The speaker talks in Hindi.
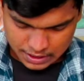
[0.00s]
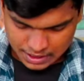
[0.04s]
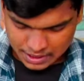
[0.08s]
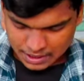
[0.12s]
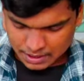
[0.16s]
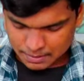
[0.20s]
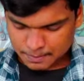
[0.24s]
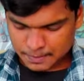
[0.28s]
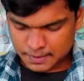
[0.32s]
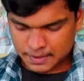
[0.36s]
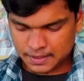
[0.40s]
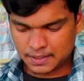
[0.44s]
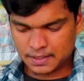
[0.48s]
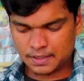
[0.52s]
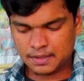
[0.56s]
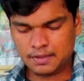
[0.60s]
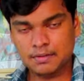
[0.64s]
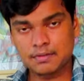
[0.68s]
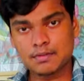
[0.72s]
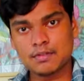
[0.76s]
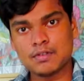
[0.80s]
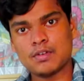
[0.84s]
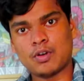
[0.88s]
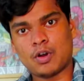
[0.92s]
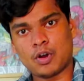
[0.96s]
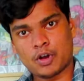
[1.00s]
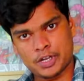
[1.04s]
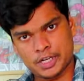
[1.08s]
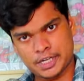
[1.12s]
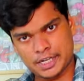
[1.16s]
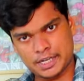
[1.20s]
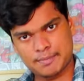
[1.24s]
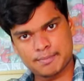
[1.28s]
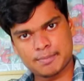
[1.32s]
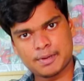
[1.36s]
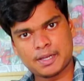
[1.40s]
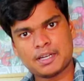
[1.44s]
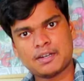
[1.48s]
यहाँ पे है और
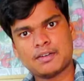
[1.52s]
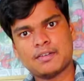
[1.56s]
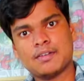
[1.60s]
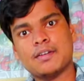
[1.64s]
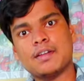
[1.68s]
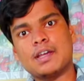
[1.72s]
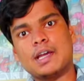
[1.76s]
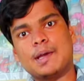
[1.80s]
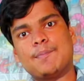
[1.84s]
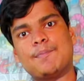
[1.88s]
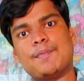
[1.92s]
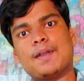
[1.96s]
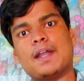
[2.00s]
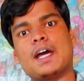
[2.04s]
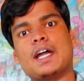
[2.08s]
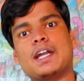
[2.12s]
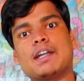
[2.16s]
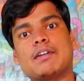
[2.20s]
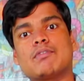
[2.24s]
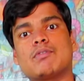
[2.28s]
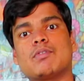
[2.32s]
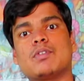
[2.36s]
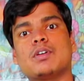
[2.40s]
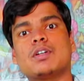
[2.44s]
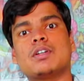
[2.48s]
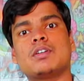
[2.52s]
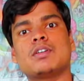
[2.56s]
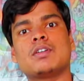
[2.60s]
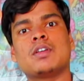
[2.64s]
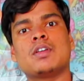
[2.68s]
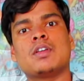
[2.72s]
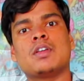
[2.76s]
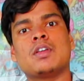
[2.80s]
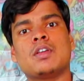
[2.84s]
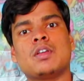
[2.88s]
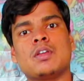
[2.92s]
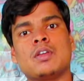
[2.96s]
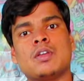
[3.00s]
एक बार अपना आर्टवर्क
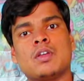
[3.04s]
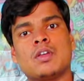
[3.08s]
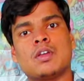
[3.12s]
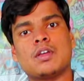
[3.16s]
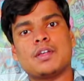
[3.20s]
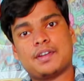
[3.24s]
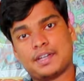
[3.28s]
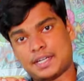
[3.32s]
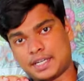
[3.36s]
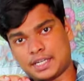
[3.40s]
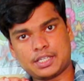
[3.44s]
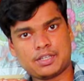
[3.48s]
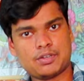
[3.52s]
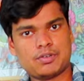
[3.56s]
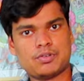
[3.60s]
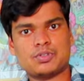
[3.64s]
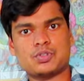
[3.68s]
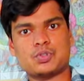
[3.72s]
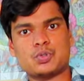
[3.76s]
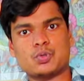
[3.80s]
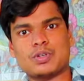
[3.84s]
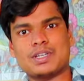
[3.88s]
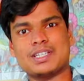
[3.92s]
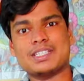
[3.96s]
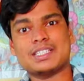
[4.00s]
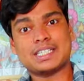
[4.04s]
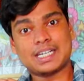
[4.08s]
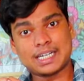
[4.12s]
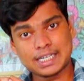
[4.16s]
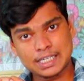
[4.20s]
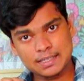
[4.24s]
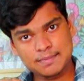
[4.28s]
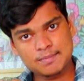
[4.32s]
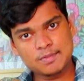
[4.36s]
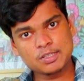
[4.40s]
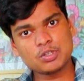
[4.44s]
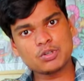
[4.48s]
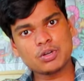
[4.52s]
रेडी हो चुका है
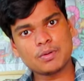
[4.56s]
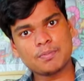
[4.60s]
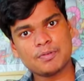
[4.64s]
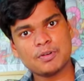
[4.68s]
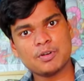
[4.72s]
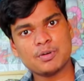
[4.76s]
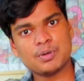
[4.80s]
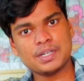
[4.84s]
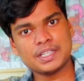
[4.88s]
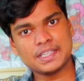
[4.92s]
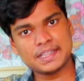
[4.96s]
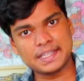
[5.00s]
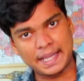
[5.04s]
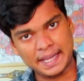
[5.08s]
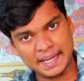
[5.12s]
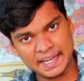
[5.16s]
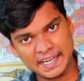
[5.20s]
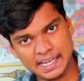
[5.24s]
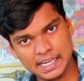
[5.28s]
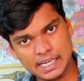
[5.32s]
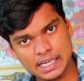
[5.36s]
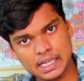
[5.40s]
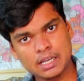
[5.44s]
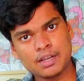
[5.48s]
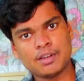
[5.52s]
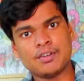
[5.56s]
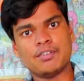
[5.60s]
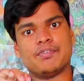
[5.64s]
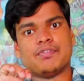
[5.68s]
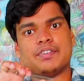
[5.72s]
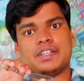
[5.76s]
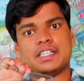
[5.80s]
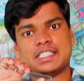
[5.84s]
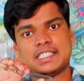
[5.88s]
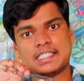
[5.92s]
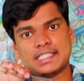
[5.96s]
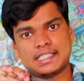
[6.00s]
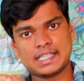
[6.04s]
स्टार्टिंग में तो आप लोग ने देख लिया
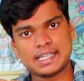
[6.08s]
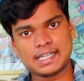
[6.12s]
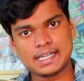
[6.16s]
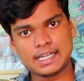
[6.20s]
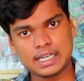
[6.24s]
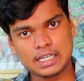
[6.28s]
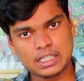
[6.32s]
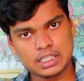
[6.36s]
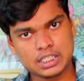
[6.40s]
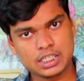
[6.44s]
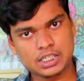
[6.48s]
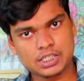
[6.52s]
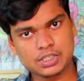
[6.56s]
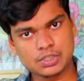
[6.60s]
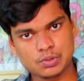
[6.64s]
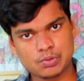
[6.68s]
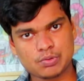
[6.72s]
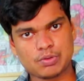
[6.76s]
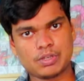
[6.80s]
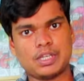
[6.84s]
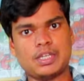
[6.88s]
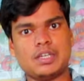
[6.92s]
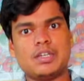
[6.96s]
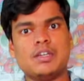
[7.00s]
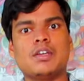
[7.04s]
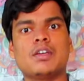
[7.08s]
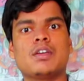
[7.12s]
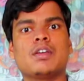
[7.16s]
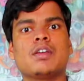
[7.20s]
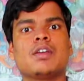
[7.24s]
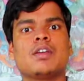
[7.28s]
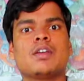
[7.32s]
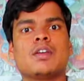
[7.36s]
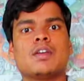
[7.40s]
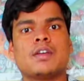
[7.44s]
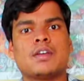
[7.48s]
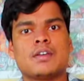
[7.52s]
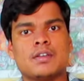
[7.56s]
फिर से देख लीजिए क्योंकि
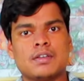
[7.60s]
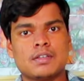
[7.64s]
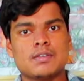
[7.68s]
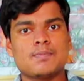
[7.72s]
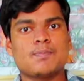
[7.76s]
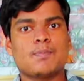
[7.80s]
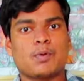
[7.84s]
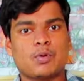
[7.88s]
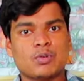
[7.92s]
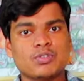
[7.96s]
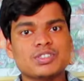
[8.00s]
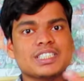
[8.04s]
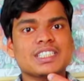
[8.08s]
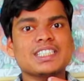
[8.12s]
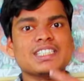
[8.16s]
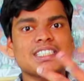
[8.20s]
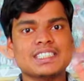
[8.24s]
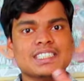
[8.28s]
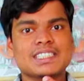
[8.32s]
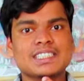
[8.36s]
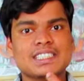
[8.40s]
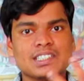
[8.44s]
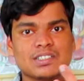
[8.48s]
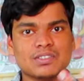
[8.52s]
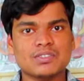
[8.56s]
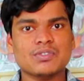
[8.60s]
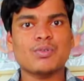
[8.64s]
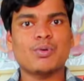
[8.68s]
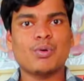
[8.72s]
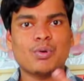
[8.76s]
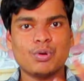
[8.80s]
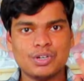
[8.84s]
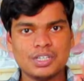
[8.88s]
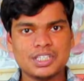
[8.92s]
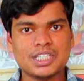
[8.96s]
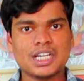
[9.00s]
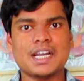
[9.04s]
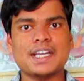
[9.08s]
प्रोसेस
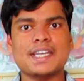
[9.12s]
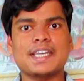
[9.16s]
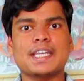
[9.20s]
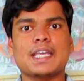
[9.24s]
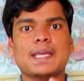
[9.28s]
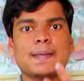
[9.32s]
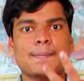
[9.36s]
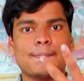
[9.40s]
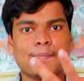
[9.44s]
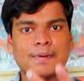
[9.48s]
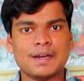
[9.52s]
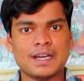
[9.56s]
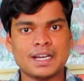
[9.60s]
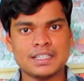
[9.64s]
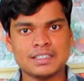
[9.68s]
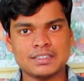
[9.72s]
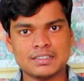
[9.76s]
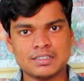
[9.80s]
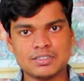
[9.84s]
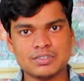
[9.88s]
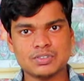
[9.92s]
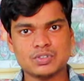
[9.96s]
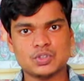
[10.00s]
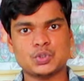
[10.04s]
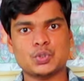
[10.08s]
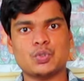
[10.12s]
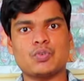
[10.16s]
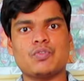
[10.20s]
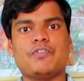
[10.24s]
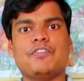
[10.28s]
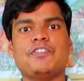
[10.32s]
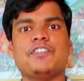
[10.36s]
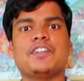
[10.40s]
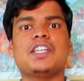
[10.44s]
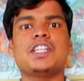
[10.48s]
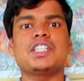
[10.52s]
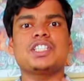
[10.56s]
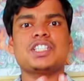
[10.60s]
हो जाने के बाद जो
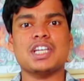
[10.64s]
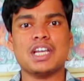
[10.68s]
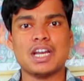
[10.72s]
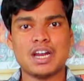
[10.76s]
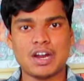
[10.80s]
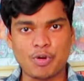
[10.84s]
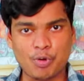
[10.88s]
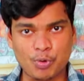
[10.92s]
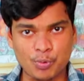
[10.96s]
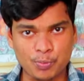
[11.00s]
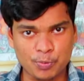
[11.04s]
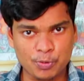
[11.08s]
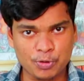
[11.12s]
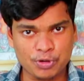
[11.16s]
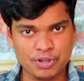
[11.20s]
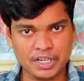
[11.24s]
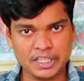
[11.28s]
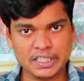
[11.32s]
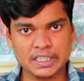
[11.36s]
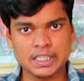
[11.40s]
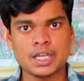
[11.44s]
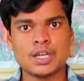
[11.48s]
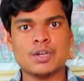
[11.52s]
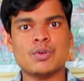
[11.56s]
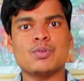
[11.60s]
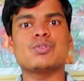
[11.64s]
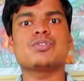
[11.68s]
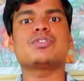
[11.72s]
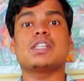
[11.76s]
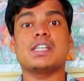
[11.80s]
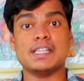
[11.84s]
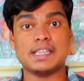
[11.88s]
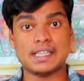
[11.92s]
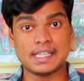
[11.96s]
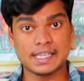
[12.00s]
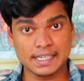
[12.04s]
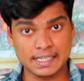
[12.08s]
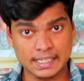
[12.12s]
फिनिशिंग आउटपुट रहता है
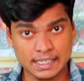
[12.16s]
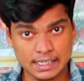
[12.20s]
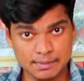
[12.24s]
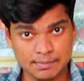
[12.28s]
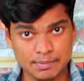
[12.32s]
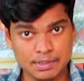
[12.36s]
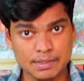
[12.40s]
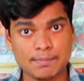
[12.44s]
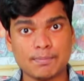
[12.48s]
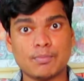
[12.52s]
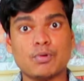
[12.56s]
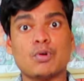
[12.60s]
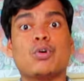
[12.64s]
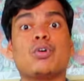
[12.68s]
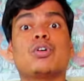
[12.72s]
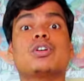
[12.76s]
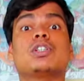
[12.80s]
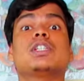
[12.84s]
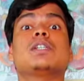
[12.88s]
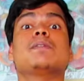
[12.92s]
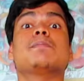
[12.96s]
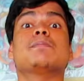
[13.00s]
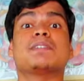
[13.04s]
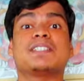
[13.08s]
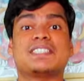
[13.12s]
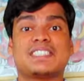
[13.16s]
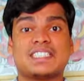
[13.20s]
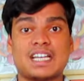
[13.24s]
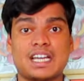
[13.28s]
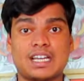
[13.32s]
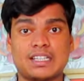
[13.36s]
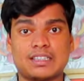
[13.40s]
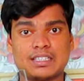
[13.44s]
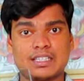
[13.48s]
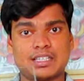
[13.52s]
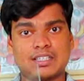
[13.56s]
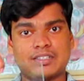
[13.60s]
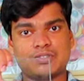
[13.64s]
उसे देखने में बहुत ही मज़ा
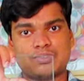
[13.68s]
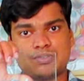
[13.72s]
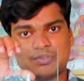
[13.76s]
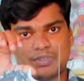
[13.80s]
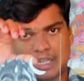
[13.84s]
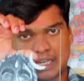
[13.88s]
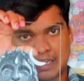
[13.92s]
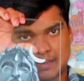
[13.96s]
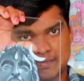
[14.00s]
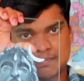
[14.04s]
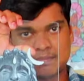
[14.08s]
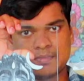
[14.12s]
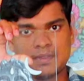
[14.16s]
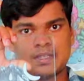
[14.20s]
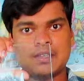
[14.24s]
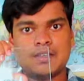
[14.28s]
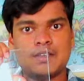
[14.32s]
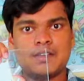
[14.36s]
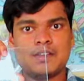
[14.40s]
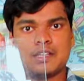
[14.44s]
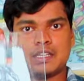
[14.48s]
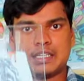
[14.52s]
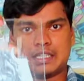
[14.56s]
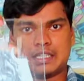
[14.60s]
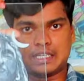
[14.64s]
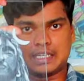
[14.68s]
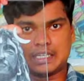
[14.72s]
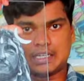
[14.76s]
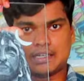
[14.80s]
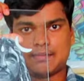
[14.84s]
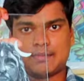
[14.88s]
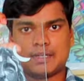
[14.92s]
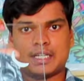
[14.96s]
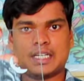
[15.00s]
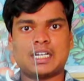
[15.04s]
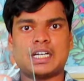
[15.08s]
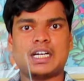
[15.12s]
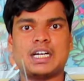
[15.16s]
आता है सो so, यार ये
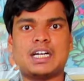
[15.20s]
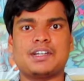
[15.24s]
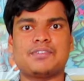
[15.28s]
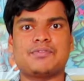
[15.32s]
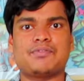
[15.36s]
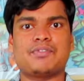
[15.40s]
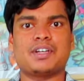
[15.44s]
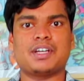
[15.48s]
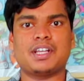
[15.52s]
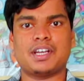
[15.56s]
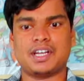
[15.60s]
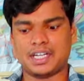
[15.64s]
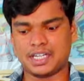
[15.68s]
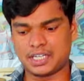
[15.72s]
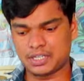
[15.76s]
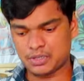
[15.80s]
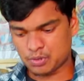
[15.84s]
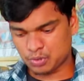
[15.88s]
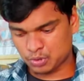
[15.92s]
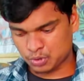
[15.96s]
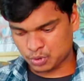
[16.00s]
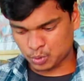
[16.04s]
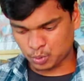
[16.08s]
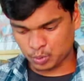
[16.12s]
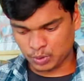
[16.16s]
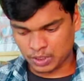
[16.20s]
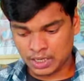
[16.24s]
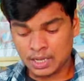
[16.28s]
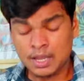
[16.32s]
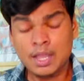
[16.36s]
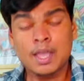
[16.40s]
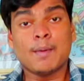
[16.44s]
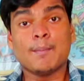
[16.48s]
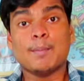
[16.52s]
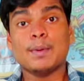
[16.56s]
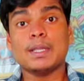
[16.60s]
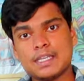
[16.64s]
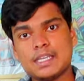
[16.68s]
हमारा आर्ट वर्क रेडी हो चुका
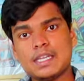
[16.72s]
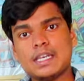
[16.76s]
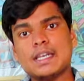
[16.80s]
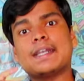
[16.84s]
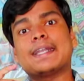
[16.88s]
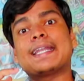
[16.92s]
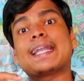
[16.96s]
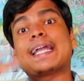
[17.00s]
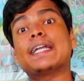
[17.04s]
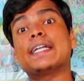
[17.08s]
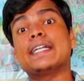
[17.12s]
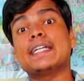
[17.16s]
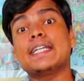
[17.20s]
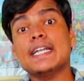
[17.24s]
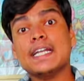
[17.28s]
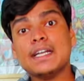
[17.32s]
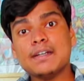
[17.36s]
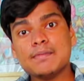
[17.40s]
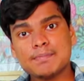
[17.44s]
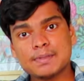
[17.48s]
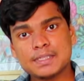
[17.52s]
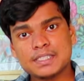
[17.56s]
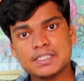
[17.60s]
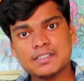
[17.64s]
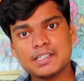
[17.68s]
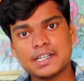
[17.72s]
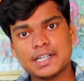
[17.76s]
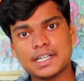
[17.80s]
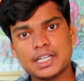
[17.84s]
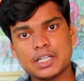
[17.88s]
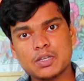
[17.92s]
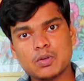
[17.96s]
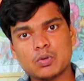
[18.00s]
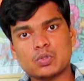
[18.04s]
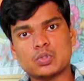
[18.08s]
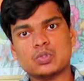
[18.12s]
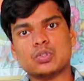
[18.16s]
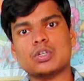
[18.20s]
है कि 99 परसेंट
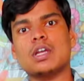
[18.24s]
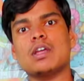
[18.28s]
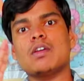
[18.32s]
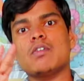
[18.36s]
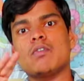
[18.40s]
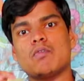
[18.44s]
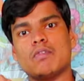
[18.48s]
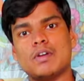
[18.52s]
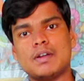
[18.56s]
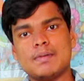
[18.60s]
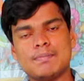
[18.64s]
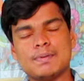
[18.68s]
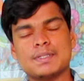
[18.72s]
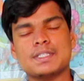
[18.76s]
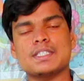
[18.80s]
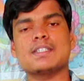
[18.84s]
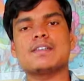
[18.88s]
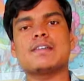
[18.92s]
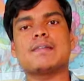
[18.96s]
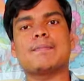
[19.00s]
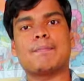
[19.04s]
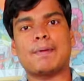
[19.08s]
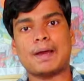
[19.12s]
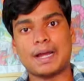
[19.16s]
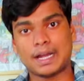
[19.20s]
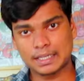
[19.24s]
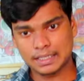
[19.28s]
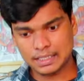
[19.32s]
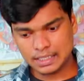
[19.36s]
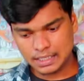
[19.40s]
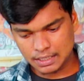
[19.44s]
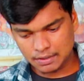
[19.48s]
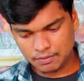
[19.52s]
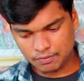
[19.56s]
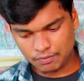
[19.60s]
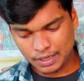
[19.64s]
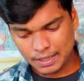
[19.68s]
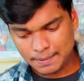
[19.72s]
रेडी हो चुका है वन परसेंट
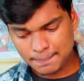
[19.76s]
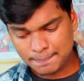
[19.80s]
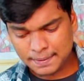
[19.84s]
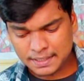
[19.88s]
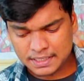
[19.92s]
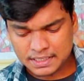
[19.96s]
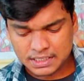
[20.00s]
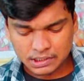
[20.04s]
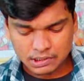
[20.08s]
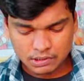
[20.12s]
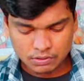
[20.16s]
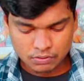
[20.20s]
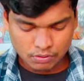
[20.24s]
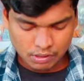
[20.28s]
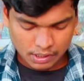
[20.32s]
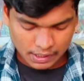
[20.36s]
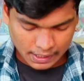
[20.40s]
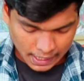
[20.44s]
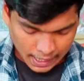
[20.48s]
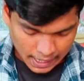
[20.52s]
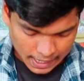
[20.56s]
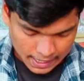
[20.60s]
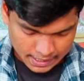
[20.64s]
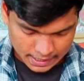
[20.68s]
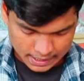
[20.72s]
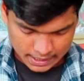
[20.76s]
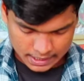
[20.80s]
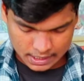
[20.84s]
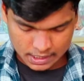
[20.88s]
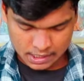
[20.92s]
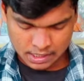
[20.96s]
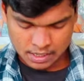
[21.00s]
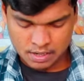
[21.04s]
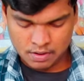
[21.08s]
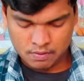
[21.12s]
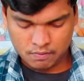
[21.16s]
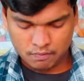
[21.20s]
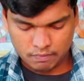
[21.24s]
बाकी है वन परसेंट क्या है
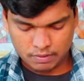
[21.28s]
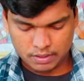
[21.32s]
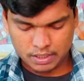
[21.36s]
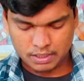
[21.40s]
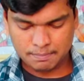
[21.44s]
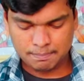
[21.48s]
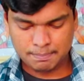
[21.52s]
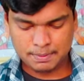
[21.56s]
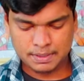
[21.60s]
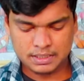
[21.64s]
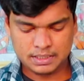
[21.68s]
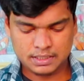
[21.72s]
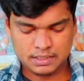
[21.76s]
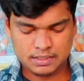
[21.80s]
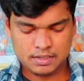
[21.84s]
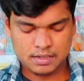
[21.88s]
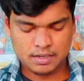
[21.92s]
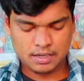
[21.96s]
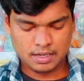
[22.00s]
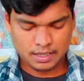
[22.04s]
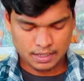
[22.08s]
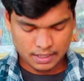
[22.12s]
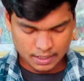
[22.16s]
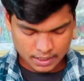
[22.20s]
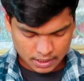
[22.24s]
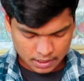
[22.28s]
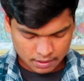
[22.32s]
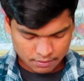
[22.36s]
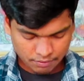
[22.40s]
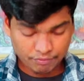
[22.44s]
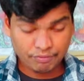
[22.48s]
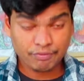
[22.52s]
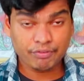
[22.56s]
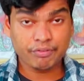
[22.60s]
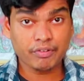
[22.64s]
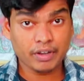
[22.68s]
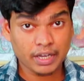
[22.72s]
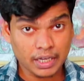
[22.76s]
वन परसेंट है
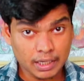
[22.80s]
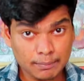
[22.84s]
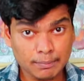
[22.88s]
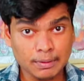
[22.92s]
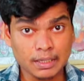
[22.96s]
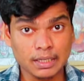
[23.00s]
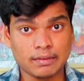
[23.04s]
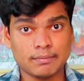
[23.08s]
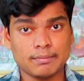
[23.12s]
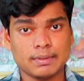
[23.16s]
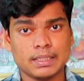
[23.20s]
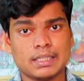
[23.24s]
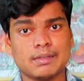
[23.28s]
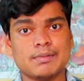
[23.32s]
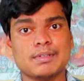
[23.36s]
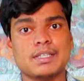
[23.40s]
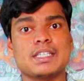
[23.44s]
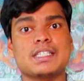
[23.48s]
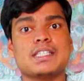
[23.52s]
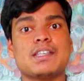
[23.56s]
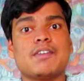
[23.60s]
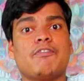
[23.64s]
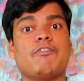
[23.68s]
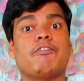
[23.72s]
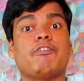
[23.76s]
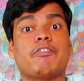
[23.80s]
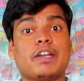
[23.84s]
फ्रेमिंग मतलब इसे